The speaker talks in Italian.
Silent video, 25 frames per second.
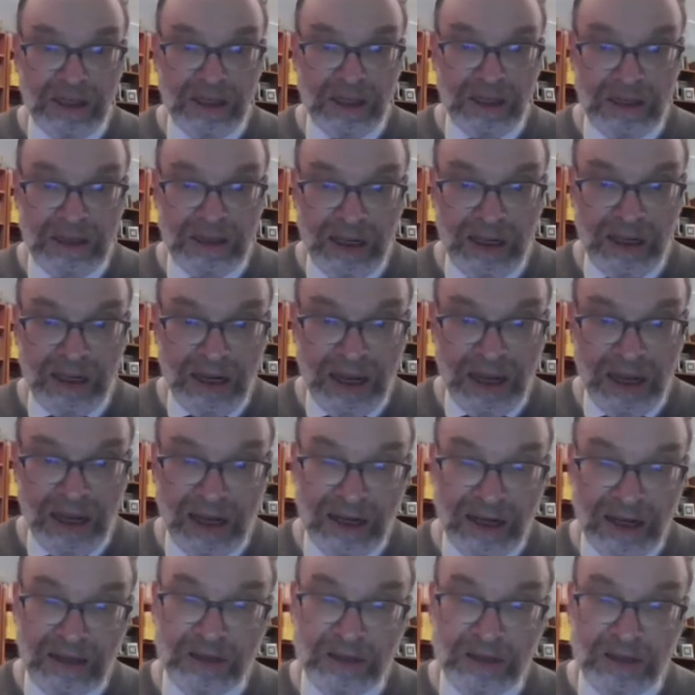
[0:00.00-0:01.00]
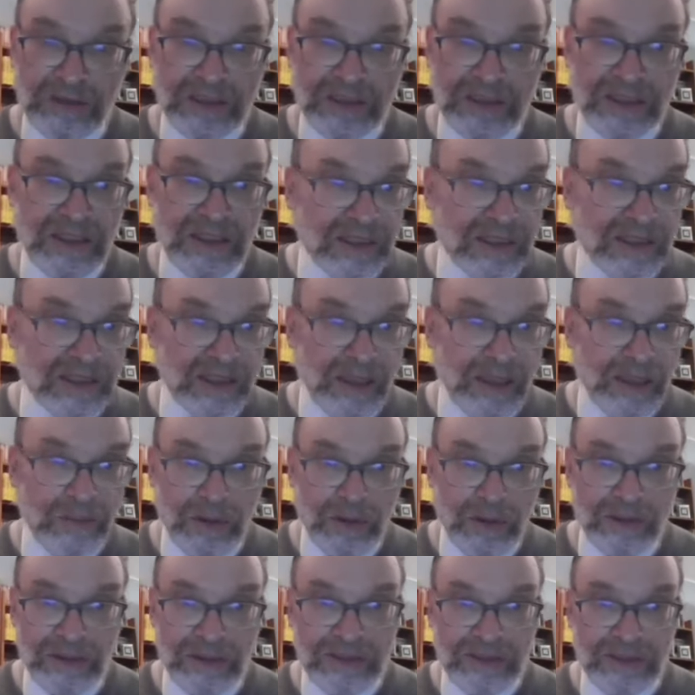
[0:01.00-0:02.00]
della cosiddetta
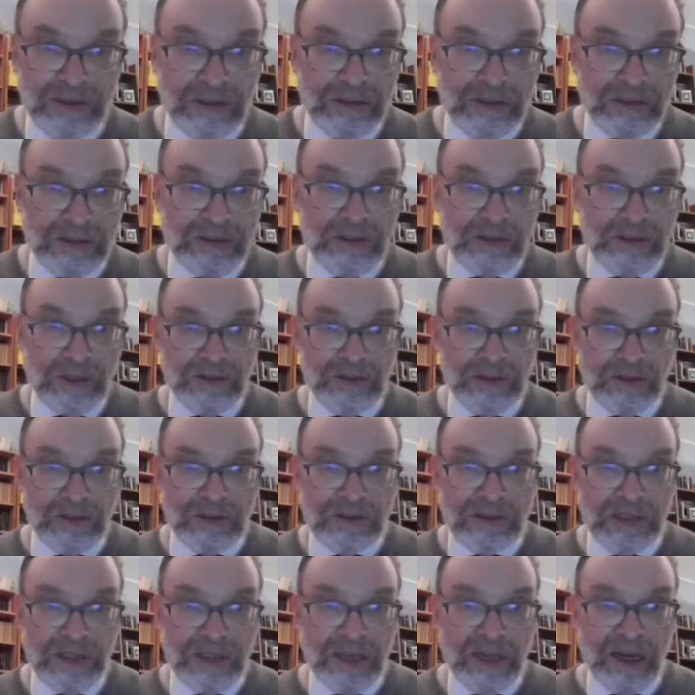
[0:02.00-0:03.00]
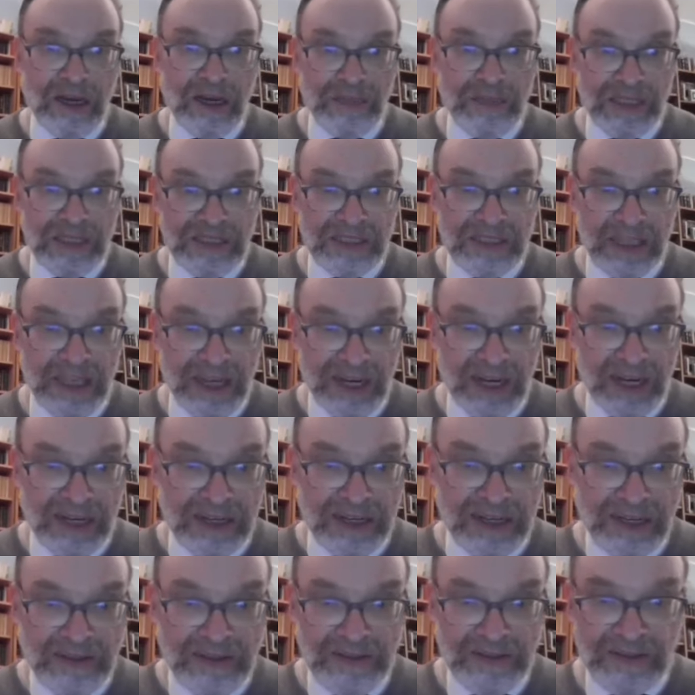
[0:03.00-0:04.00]
modern orthodoxy
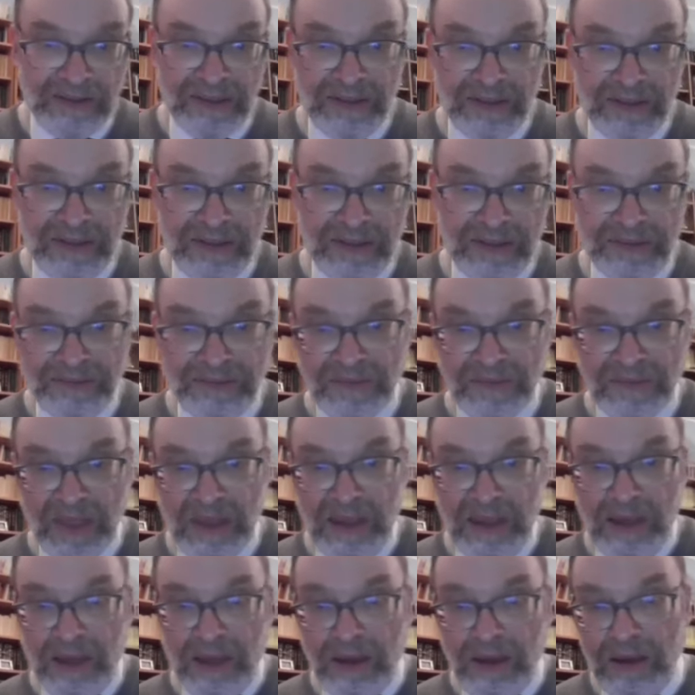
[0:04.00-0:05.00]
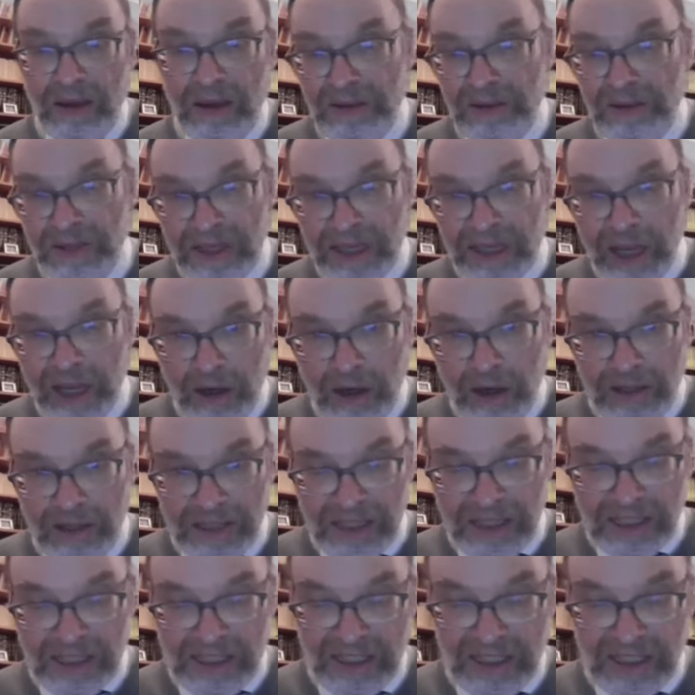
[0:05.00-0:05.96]
americana. Di che cosa si